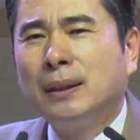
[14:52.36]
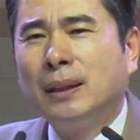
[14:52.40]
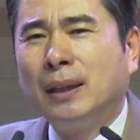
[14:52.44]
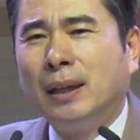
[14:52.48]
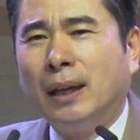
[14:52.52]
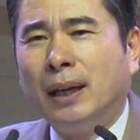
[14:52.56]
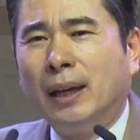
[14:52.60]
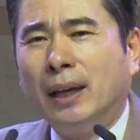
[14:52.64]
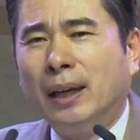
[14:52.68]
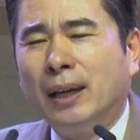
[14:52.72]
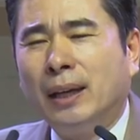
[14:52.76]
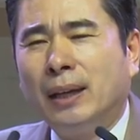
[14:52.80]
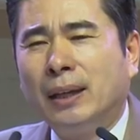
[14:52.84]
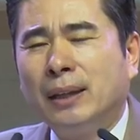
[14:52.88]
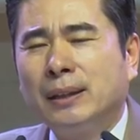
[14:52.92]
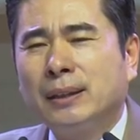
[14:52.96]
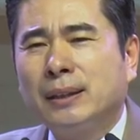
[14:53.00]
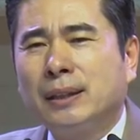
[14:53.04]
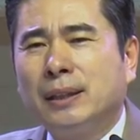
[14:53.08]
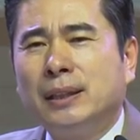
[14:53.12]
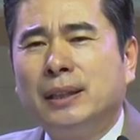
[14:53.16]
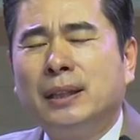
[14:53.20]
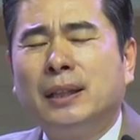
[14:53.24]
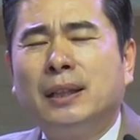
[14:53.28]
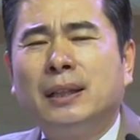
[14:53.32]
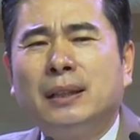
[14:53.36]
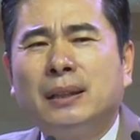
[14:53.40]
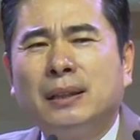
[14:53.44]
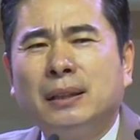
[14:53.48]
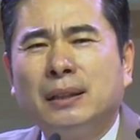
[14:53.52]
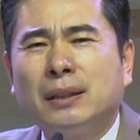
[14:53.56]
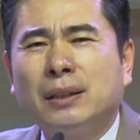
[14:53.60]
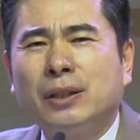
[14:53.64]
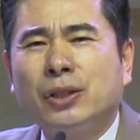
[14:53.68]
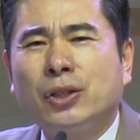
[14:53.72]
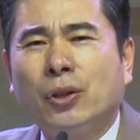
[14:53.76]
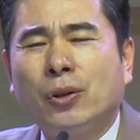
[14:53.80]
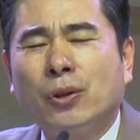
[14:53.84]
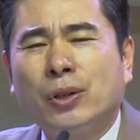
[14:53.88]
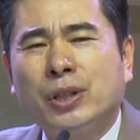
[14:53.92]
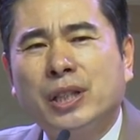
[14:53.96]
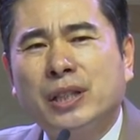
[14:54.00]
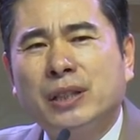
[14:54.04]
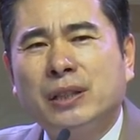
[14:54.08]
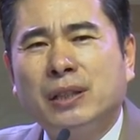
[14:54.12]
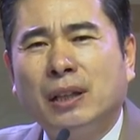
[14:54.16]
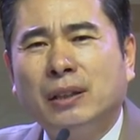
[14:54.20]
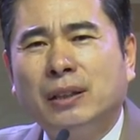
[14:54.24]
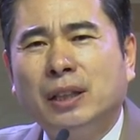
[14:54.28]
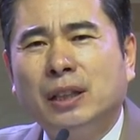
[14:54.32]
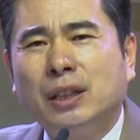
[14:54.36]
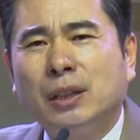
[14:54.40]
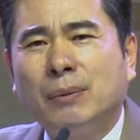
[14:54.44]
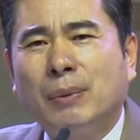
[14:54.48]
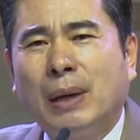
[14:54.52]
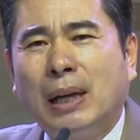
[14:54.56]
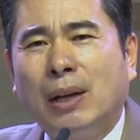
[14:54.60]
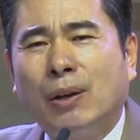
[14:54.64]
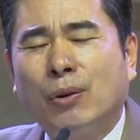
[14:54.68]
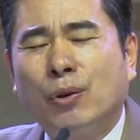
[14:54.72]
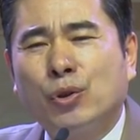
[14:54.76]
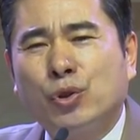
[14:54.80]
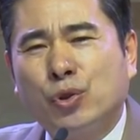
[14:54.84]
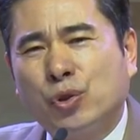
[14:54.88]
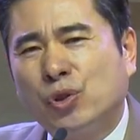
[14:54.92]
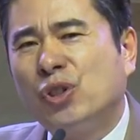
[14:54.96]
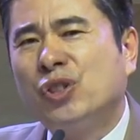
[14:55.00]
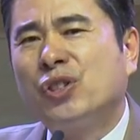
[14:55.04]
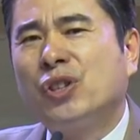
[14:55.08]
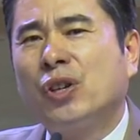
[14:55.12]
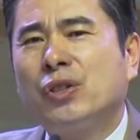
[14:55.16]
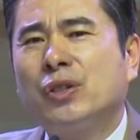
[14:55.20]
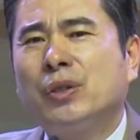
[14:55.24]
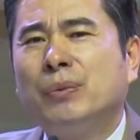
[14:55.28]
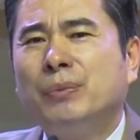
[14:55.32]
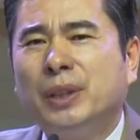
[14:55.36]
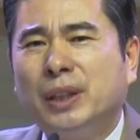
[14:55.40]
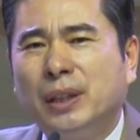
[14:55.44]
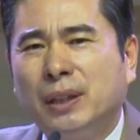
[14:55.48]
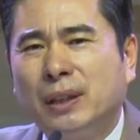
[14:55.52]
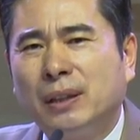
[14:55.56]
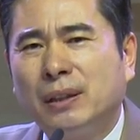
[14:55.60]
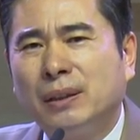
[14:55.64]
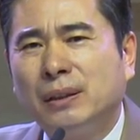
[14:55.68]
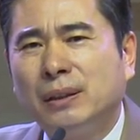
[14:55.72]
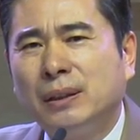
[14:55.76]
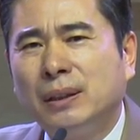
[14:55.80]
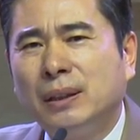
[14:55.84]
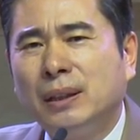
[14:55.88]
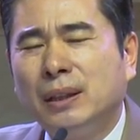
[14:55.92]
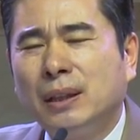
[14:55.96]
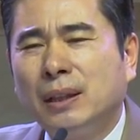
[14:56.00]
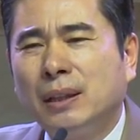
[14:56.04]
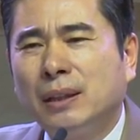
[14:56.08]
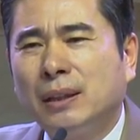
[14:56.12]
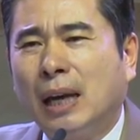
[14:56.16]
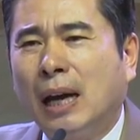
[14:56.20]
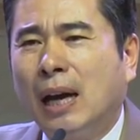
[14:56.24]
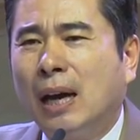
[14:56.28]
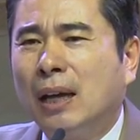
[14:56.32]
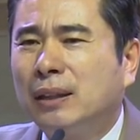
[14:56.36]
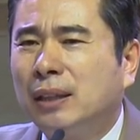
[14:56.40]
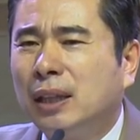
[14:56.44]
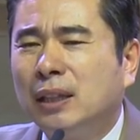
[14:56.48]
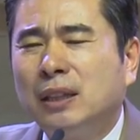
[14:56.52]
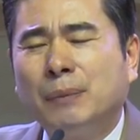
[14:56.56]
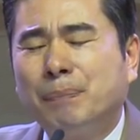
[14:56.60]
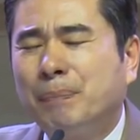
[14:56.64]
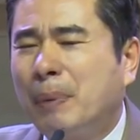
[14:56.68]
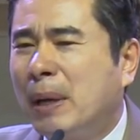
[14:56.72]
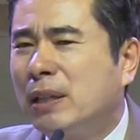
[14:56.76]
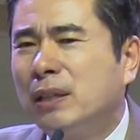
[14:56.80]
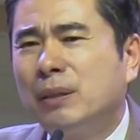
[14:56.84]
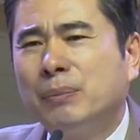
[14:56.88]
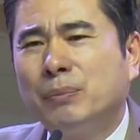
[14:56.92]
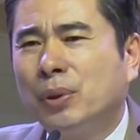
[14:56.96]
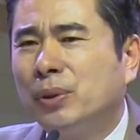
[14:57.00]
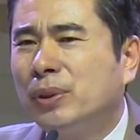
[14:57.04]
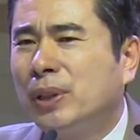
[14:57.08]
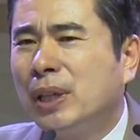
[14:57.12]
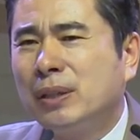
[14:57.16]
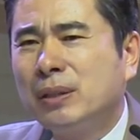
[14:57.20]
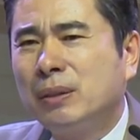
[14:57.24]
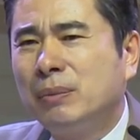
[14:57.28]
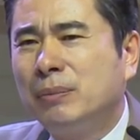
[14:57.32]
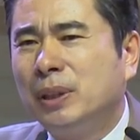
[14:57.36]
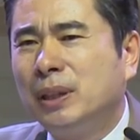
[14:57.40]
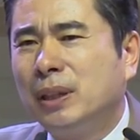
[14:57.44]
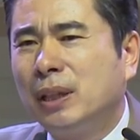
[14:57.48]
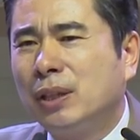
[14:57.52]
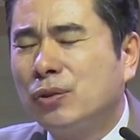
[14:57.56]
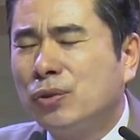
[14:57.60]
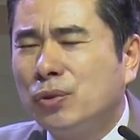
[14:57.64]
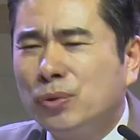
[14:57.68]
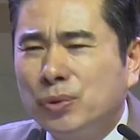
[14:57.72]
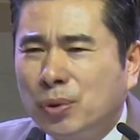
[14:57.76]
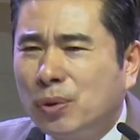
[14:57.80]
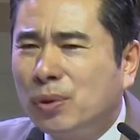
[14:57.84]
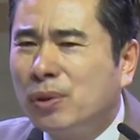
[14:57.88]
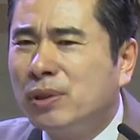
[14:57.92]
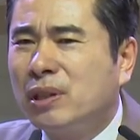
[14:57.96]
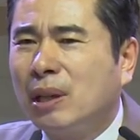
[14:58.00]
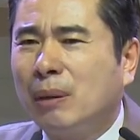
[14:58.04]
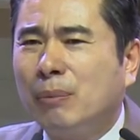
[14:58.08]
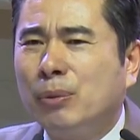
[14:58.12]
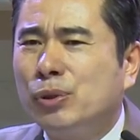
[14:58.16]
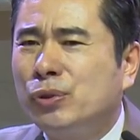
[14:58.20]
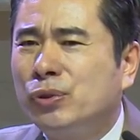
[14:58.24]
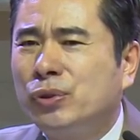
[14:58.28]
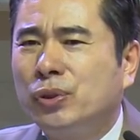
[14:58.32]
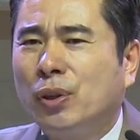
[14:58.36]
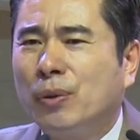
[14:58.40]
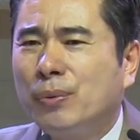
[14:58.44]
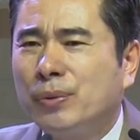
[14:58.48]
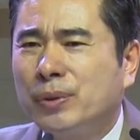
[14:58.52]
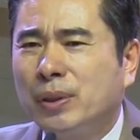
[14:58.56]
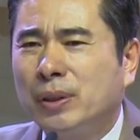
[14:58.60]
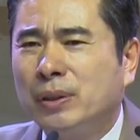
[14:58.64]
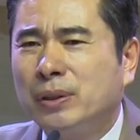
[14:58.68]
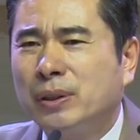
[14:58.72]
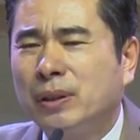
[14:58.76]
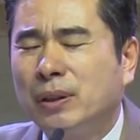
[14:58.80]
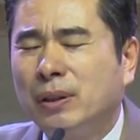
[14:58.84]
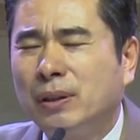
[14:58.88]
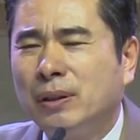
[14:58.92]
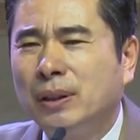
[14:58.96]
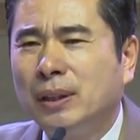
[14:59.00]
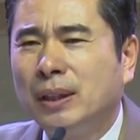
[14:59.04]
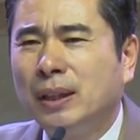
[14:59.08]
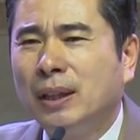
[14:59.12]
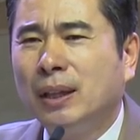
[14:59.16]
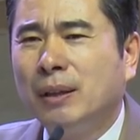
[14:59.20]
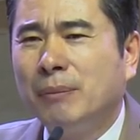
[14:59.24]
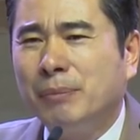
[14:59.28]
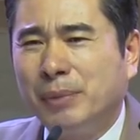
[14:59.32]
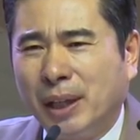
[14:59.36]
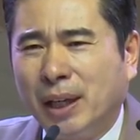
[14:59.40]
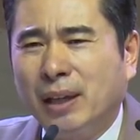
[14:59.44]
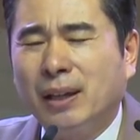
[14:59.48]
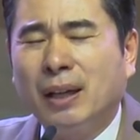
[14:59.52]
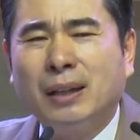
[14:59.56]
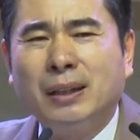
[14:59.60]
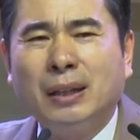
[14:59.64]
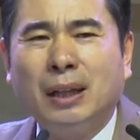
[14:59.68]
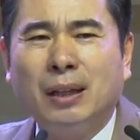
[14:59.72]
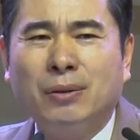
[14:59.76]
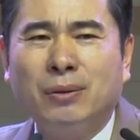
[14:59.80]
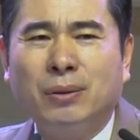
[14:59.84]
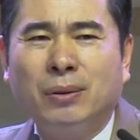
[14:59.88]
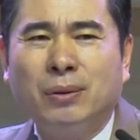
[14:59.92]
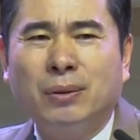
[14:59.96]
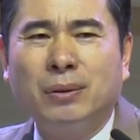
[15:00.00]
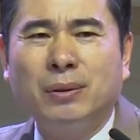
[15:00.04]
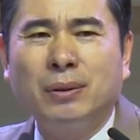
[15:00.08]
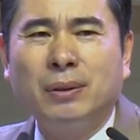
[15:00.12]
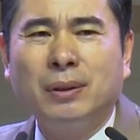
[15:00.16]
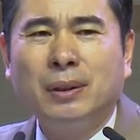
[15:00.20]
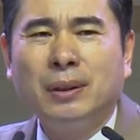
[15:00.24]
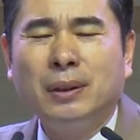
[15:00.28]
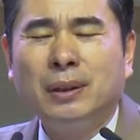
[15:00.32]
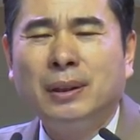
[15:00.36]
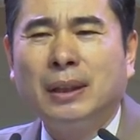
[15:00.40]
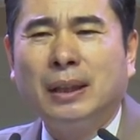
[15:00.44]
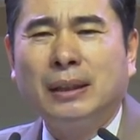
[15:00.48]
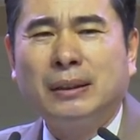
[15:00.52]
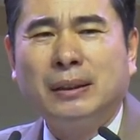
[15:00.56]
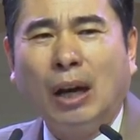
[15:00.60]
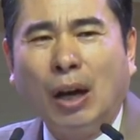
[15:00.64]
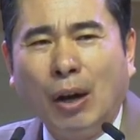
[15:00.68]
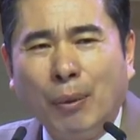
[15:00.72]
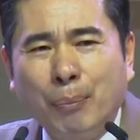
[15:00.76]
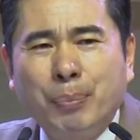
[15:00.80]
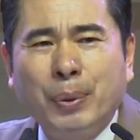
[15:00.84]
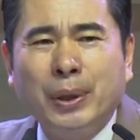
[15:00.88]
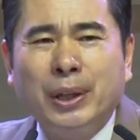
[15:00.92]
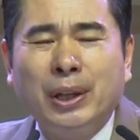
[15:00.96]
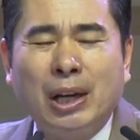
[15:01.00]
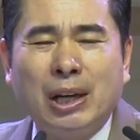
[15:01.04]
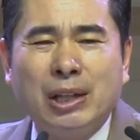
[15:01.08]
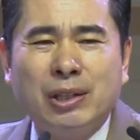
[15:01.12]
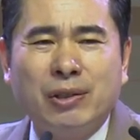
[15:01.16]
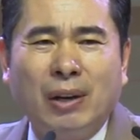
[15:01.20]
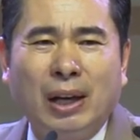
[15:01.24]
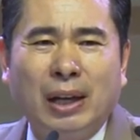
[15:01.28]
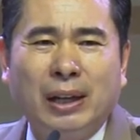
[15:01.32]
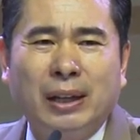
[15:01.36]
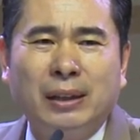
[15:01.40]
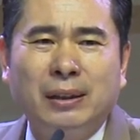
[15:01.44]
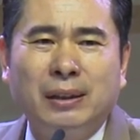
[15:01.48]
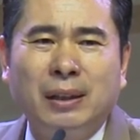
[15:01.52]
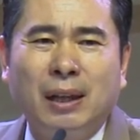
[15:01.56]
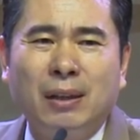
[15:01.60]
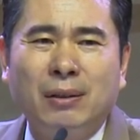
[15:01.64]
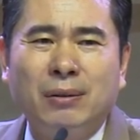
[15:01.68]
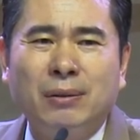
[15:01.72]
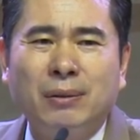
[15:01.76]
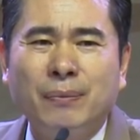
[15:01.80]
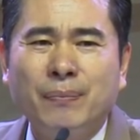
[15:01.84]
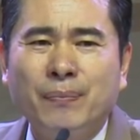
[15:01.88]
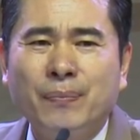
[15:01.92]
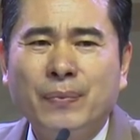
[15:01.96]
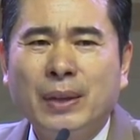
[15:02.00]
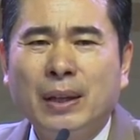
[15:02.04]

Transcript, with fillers: 예, 그냥 저 식사 대접하려고 줄을 섰습니다 다 대접받지 못했습니다 순서를 잡을 수가 없어서 미안하다고 다음번에 와서 하겠다고